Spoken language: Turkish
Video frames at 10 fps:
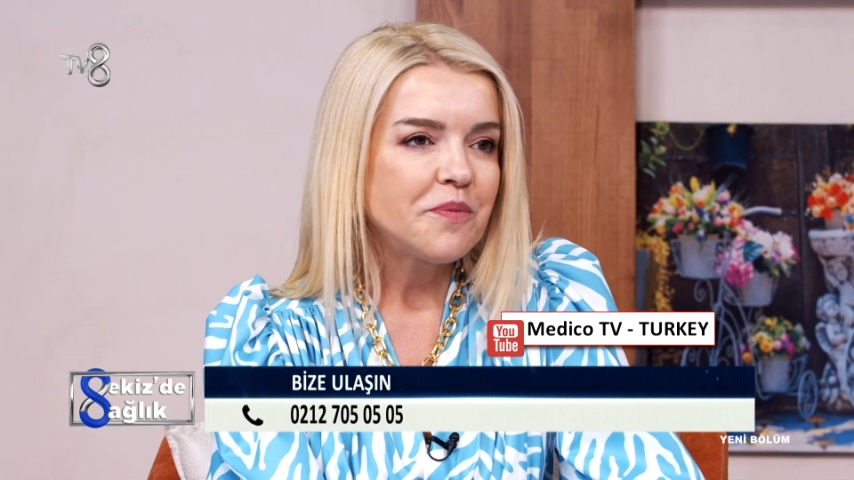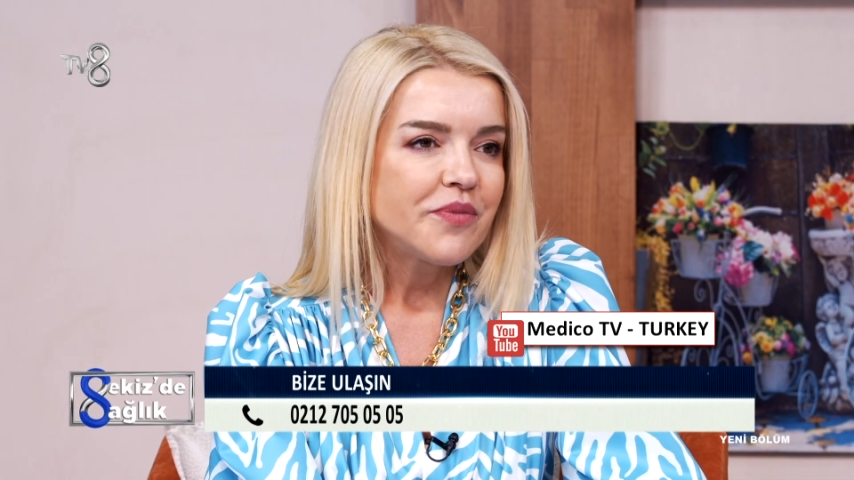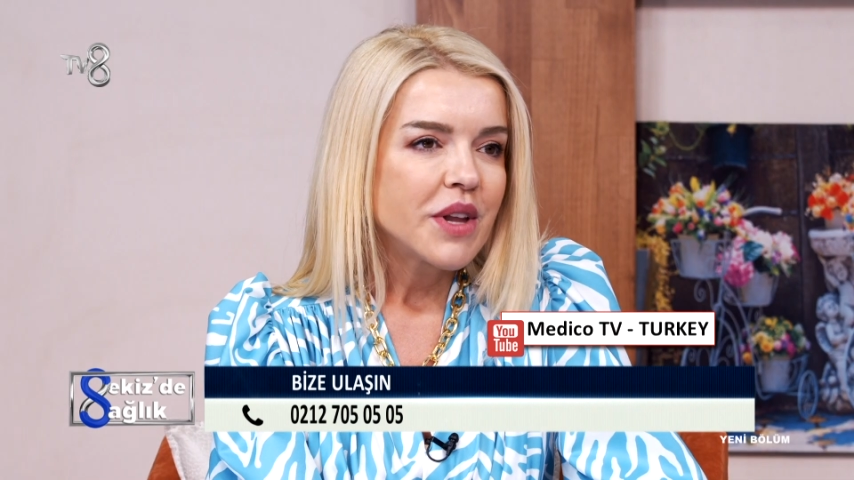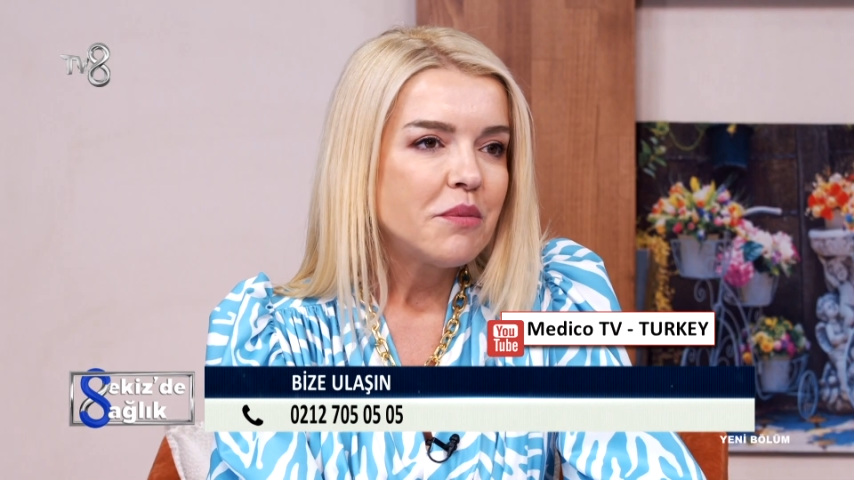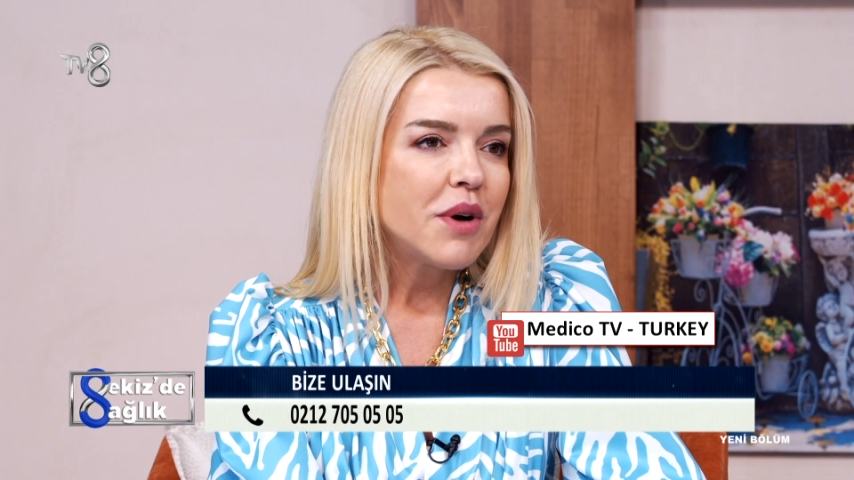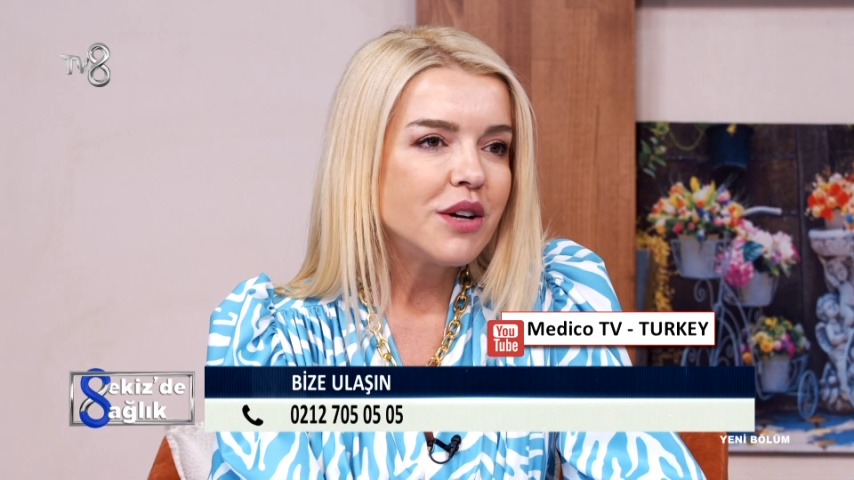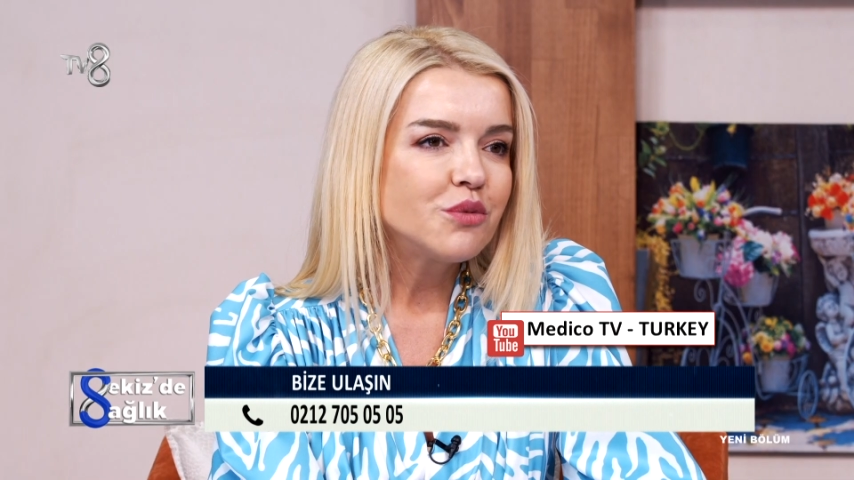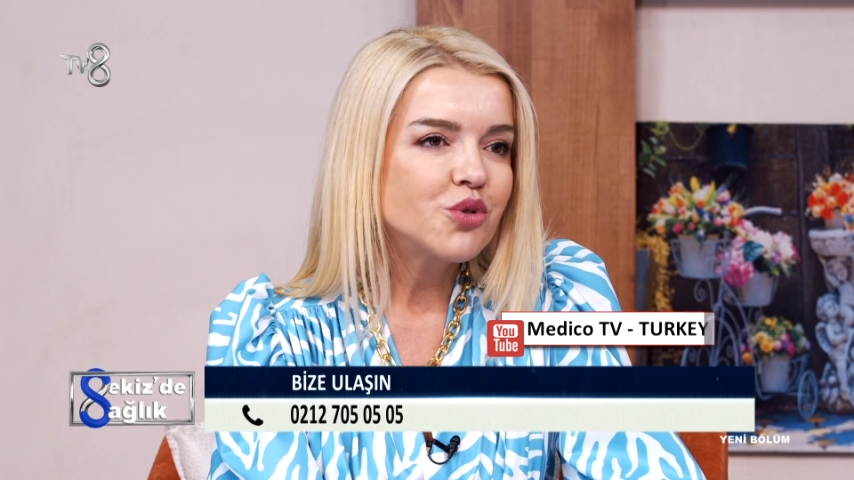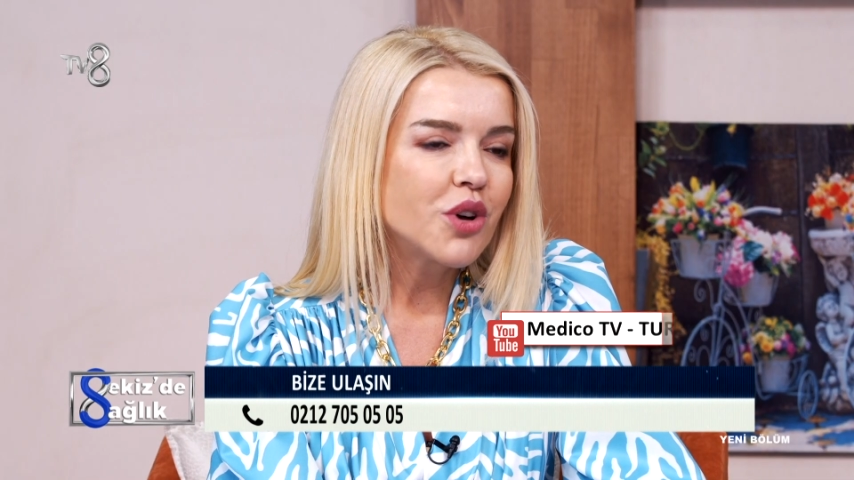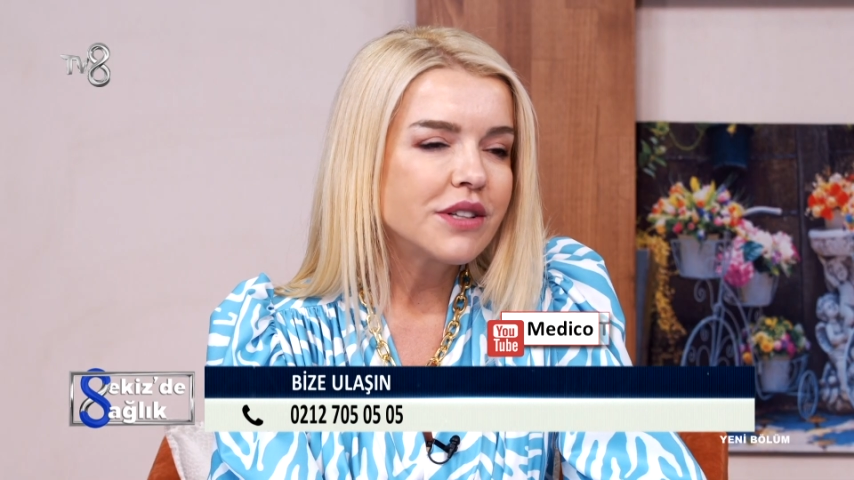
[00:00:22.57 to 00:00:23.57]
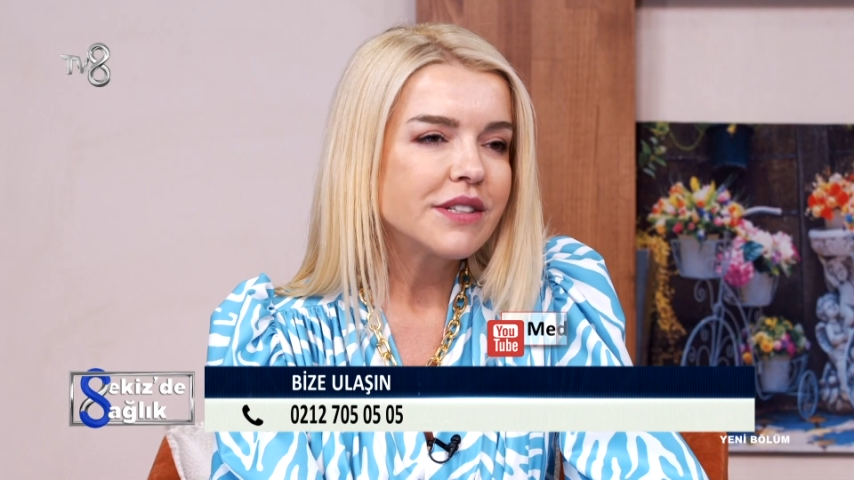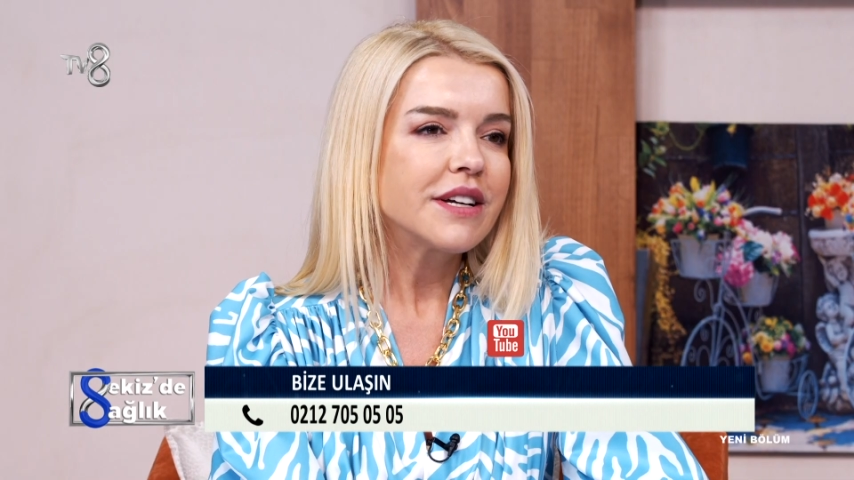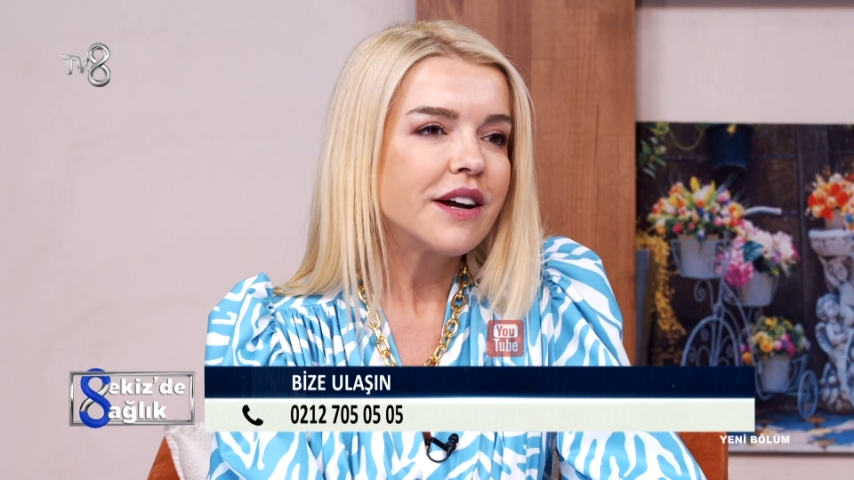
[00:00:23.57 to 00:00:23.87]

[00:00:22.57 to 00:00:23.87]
Tabii. Malum şu anda da